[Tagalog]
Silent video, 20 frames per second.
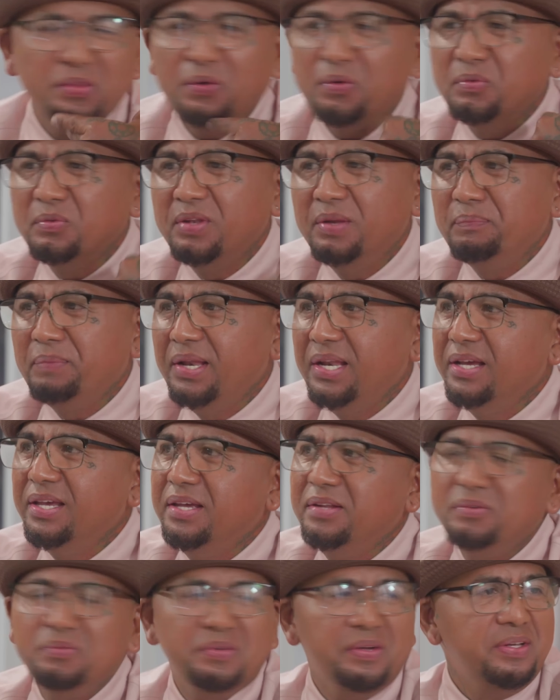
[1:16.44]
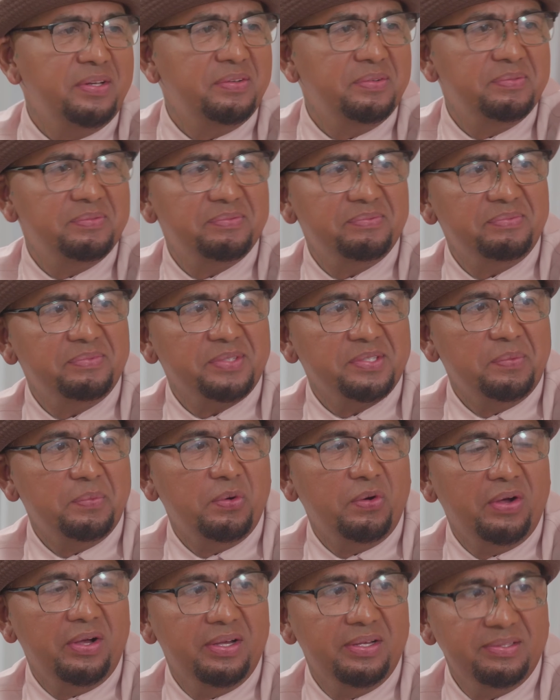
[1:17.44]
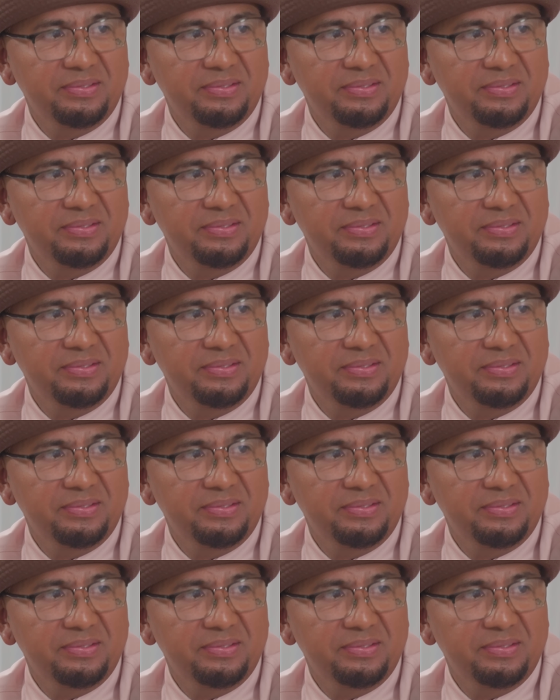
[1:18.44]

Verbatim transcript: ako palagin ano, sa mukha.